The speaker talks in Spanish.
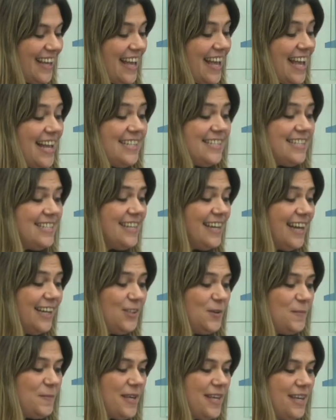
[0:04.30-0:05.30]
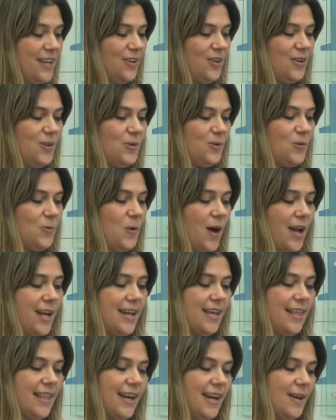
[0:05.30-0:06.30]
El Sindicato Médico del Uruguay
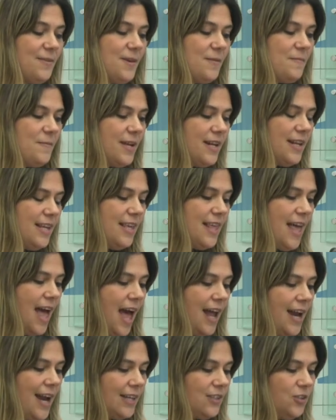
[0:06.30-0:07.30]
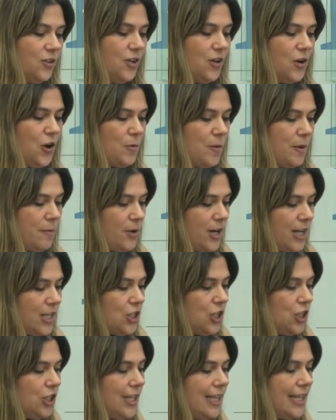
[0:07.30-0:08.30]
les da la bienvenida al acto de
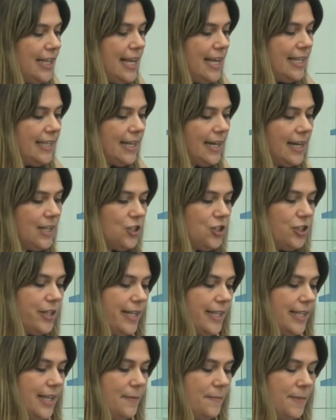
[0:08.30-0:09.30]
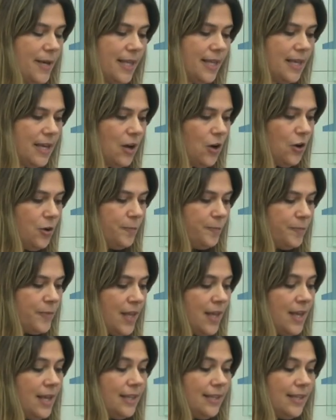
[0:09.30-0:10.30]
conmemoración del Día Internacional del Médico.
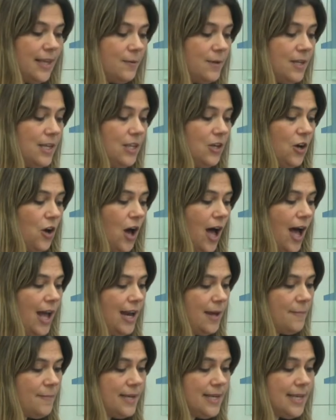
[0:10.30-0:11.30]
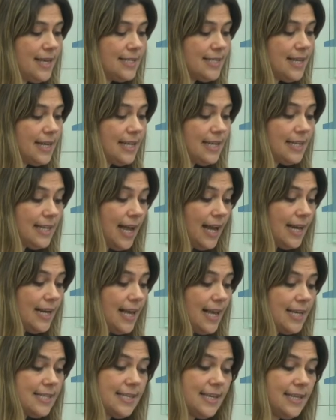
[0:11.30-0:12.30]
Debido a las medidas
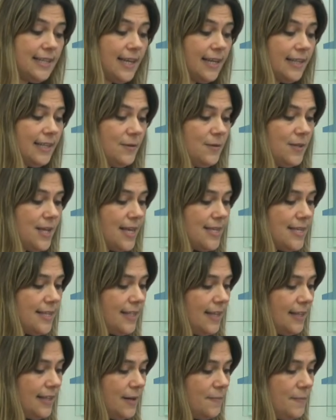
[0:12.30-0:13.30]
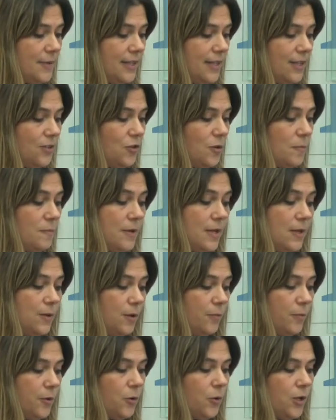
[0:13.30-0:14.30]
sanitarias, esta actividad se está transmitiendo en
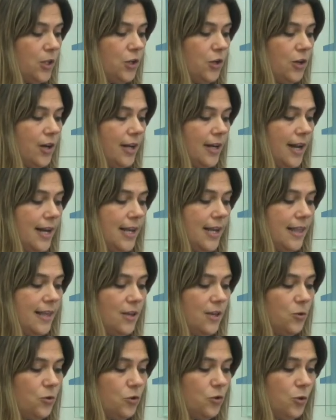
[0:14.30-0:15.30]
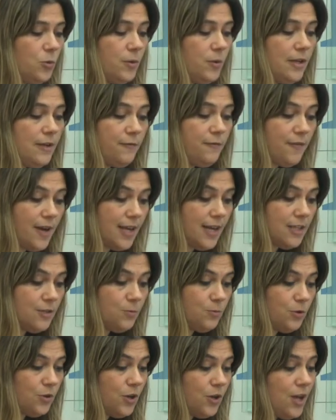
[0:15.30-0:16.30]
vivo por nuestros canales de YouTube y
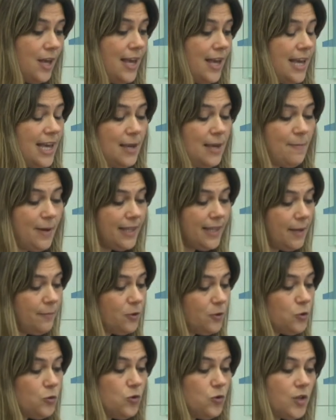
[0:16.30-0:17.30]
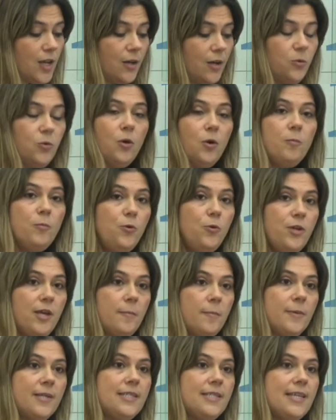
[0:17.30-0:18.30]
Facebook. Y mandamos un saludo muy
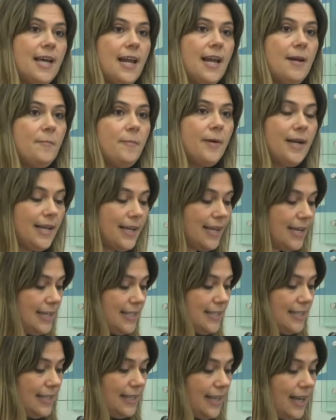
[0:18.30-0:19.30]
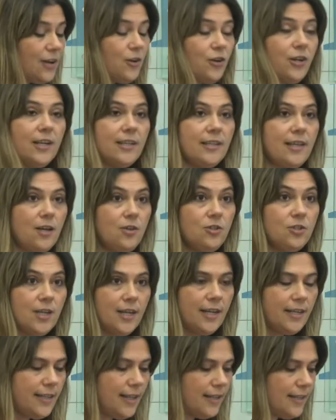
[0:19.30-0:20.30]
especial para quienes están conectados a
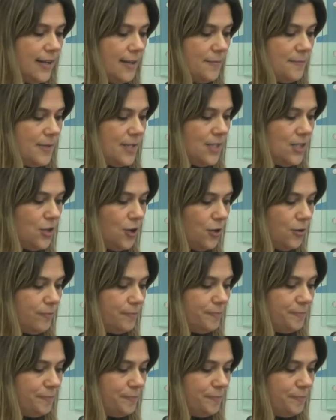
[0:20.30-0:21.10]
esta transmisión.